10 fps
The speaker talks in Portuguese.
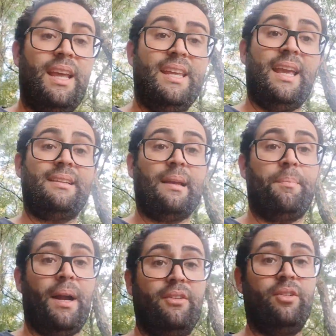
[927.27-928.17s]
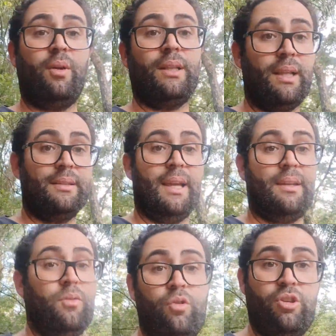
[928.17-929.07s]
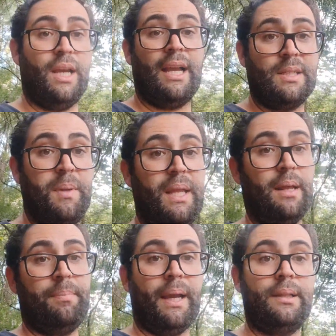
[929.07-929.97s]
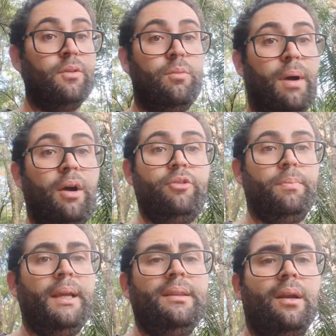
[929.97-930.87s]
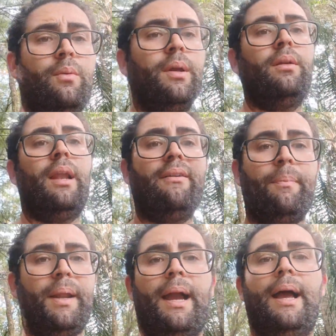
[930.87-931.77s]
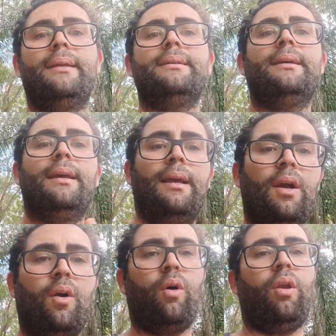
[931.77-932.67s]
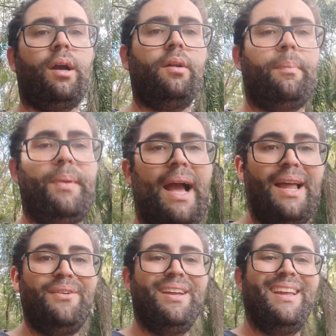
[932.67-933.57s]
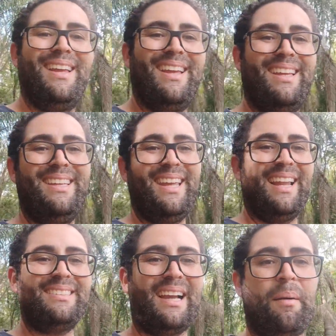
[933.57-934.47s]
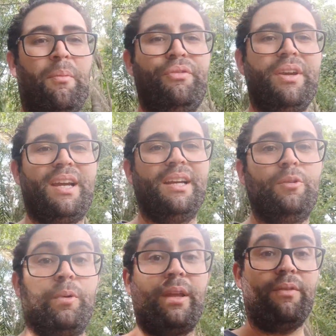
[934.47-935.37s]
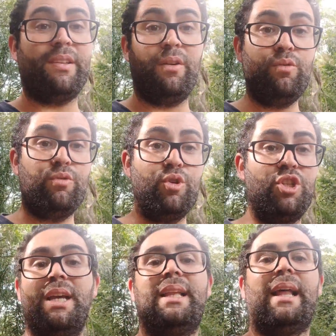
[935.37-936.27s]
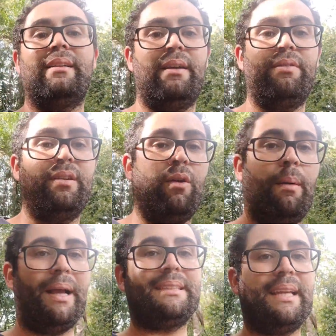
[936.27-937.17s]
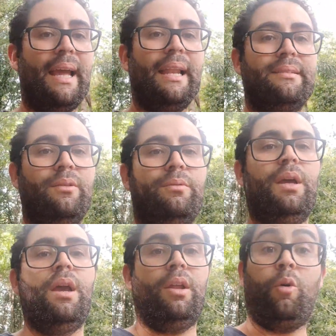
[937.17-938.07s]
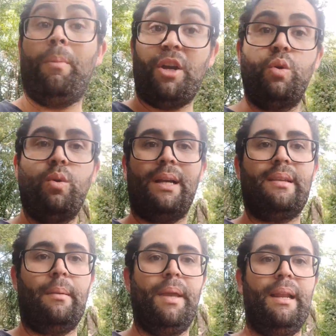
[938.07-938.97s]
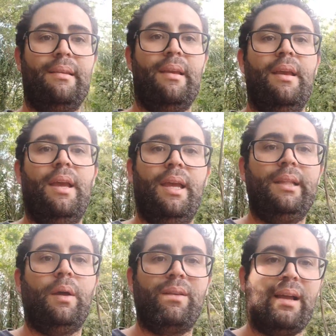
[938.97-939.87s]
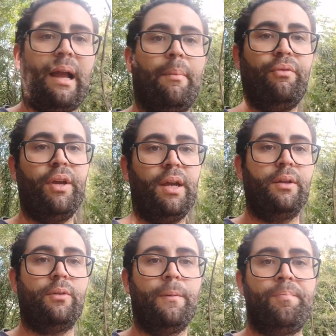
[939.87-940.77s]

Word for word: E essa parte do, da técnica, tu chega, aspira, pega dentro de um balde, bem tranquilo, leva para casa, coloca no apiário e elas acabam ficando porque você não judia delas, né? Você não amassa elas, não, não machuca as abelhas, então elas acabam ficando.